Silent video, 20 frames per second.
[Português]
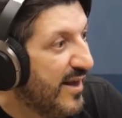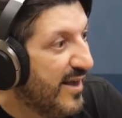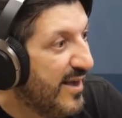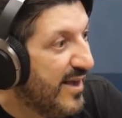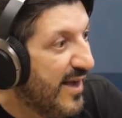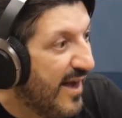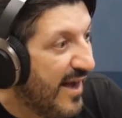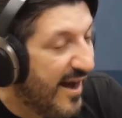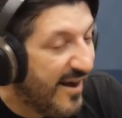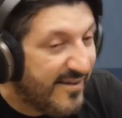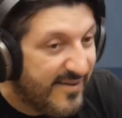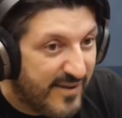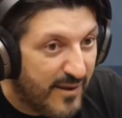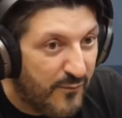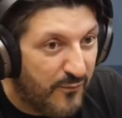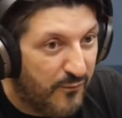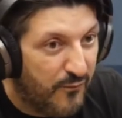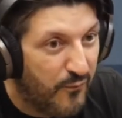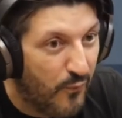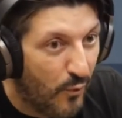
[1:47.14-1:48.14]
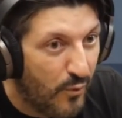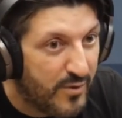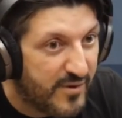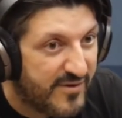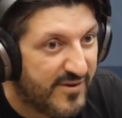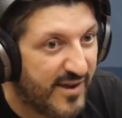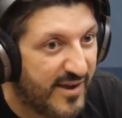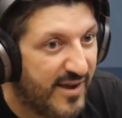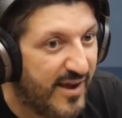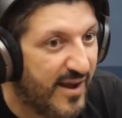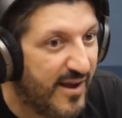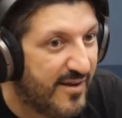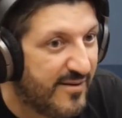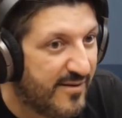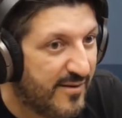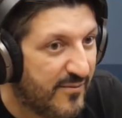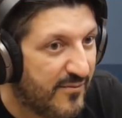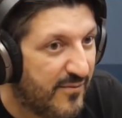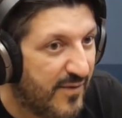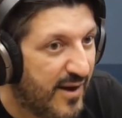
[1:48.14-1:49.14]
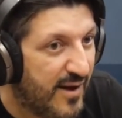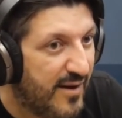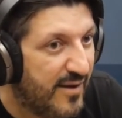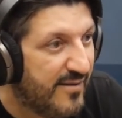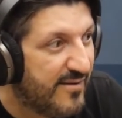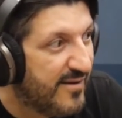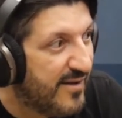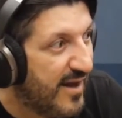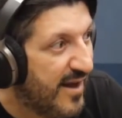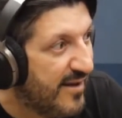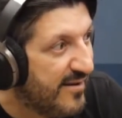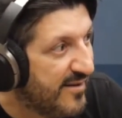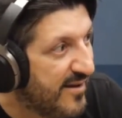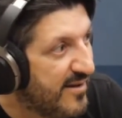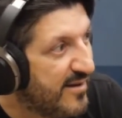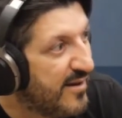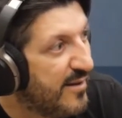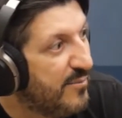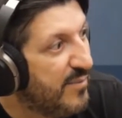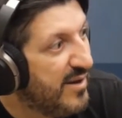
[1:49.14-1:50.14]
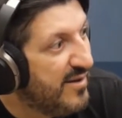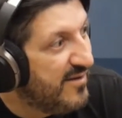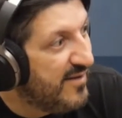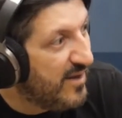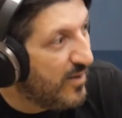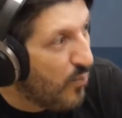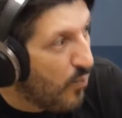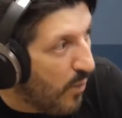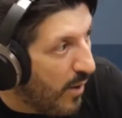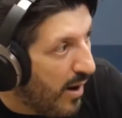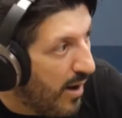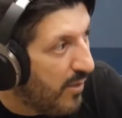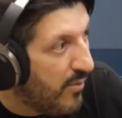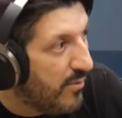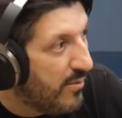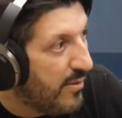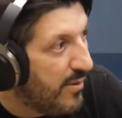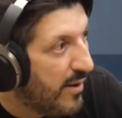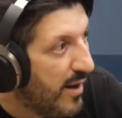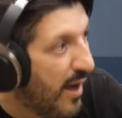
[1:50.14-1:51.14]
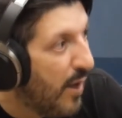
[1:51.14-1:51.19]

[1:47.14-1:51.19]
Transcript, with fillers: E essa força que a asa faz é exatamente igual